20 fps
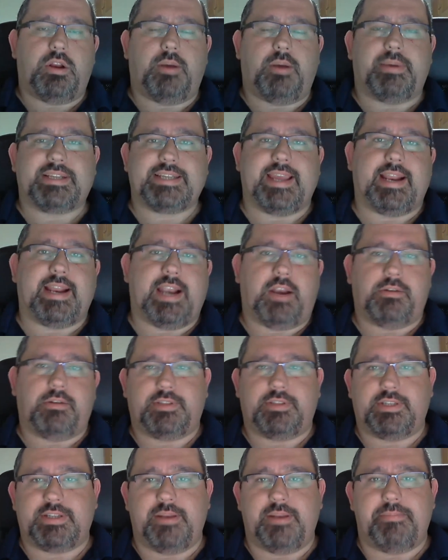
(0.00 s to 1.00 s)
Lo más que claro,
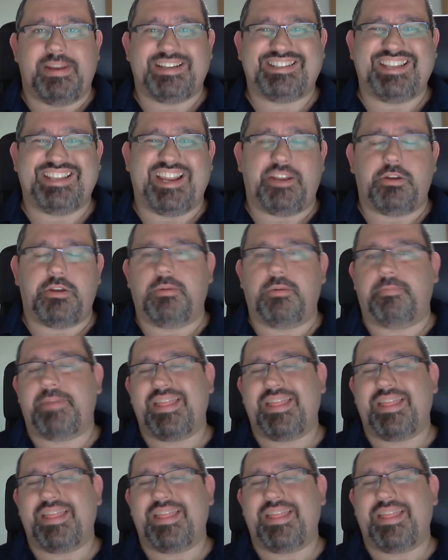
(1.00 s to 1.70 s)
este es el bestiario,